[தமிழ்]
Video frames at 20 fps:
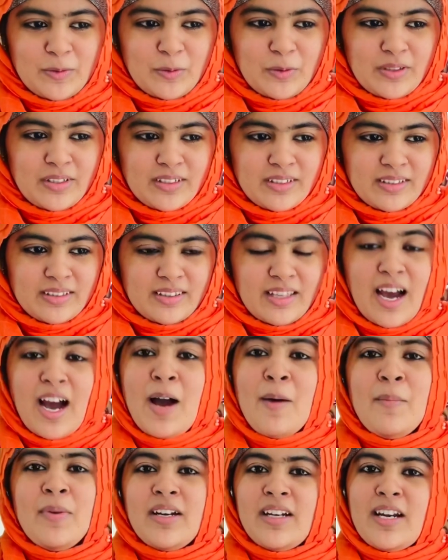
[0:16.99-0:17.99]
ஒரு
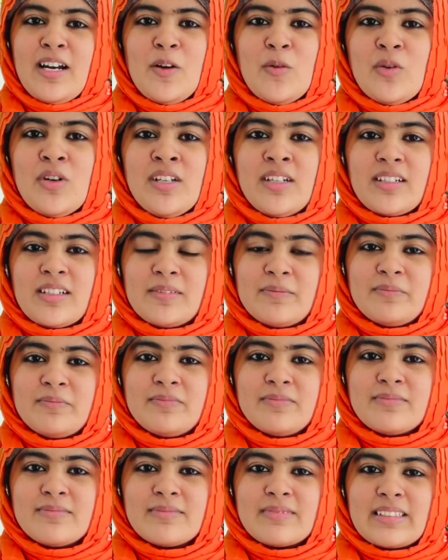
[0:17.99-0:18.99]
தாமரை இலை ஒன்று இருக்குது
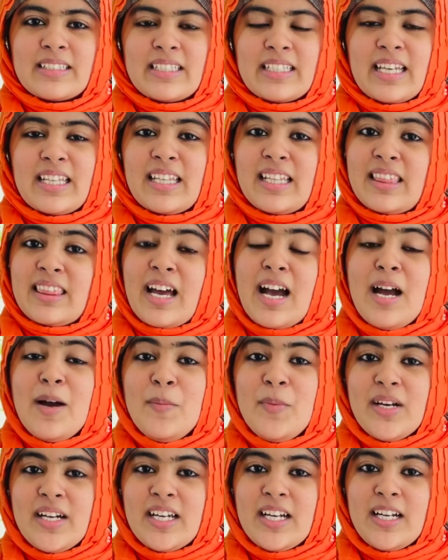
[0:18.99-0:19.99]
அந்த
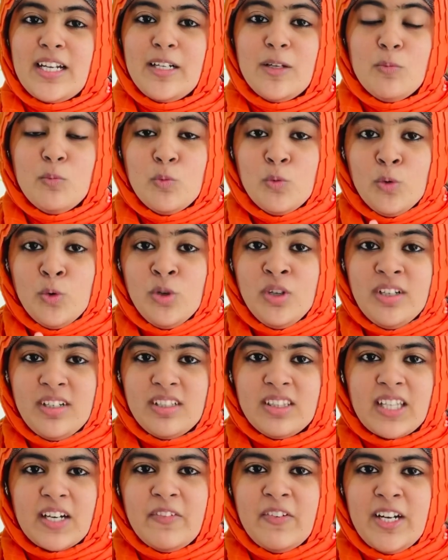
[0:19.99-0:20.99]
தாமரை இலையில் மூன்று
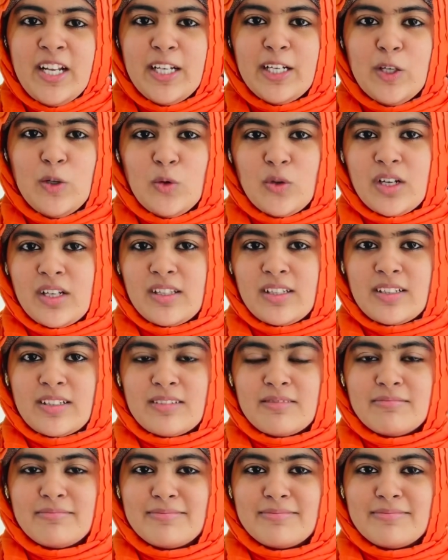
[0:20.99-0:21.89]
தவளைகள் உட்காந்துருக்கு